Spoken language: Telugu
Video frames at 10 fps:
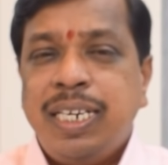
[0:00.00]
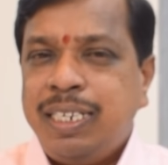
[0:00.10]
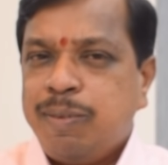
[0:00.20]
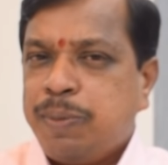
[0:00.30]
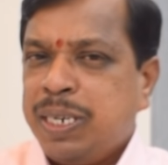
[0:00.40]

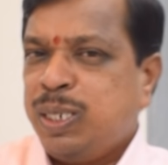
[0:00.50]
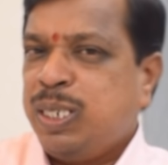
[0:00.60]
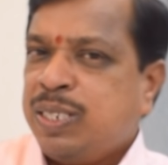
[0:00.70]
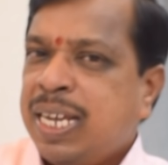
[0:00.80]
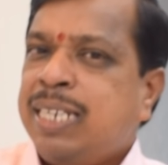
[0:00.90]
నీకు ఎప్పుడైతే
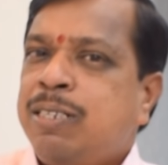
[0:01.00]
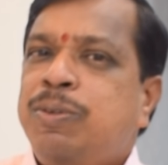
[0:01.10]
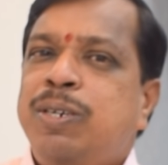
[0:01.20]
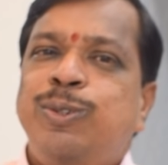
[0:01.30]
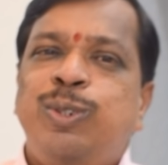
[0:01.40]
నిస్సహాయత
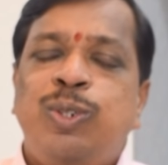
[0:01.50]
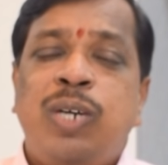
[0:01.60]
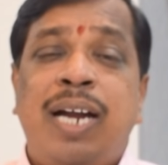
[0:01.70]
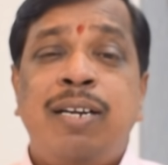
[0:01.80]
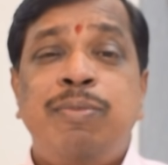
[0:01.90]
పెరుగుతుందో
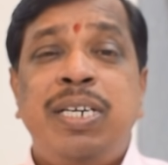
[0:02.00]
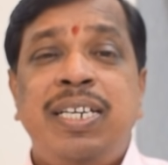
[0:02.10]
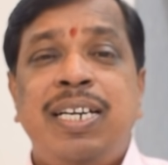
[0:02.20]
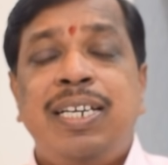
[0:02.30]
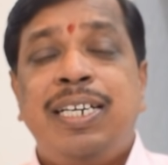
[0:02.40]

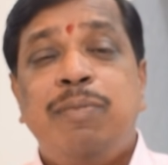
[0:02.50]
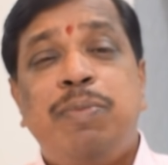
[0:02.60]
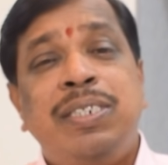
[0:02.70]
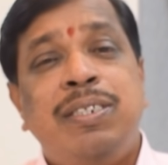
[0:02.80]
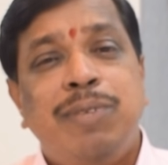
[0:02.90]
ఆటోమేటిక్గా నీకు
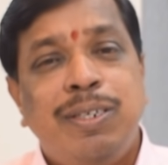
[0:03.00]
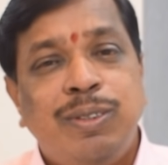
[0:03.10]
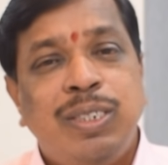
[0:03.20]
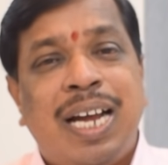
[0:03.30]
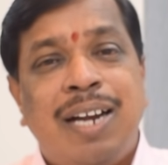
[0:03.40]
డిప్రెషన్
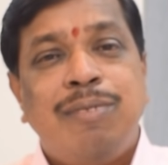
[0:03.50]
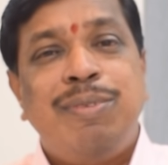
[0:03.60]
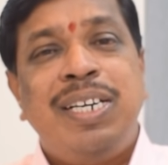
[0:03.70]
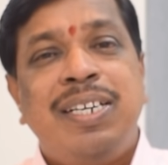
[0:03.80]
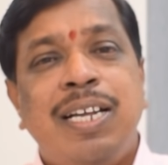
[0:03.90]
పెరుగుతుంది
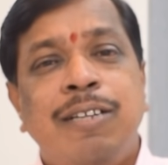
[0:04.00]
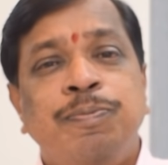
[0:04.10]
ఆటోమేటిక్గా